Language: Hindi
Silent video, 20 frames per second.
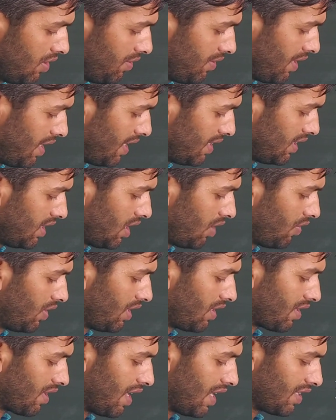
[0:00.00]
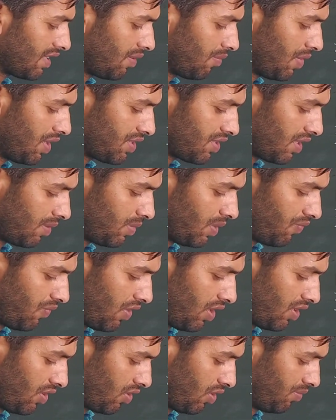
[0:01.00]
यहाँ दिया हुआ है राइट द मेजर ऑफ द
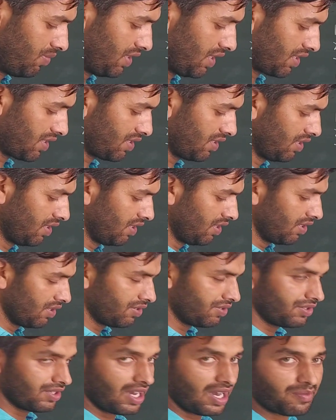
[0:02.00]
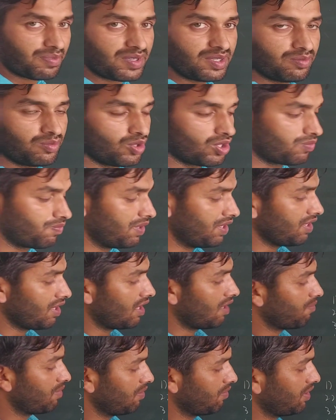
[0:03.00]
फॉलोइंग ऑब्जेक्ट्स आपकी बुक पे
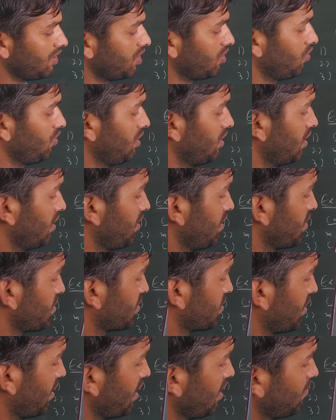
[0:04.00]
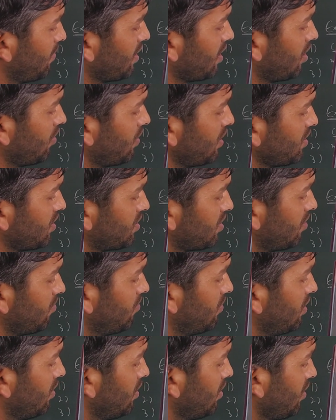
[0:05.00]
यहाँ पे बनी हुई है ये स्केल बना हुआ है जिसे
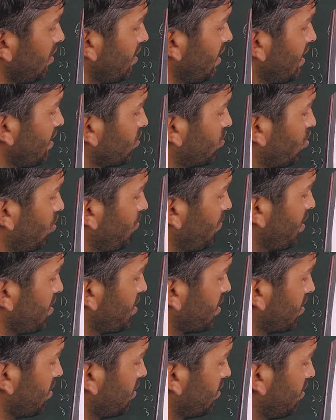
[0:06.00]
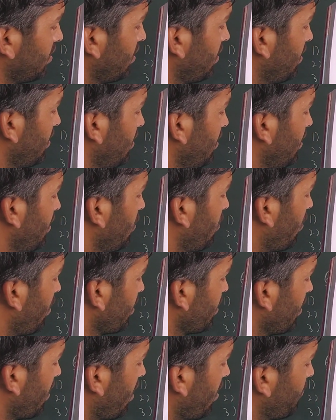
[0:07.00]
हम लेंथ को मेजर करते हैं
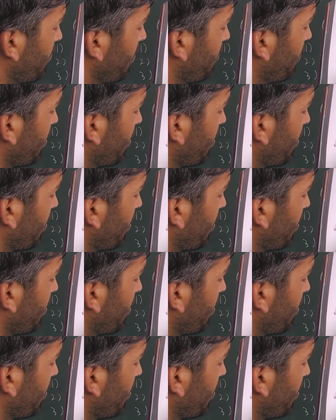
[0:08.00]
और यहाँ पे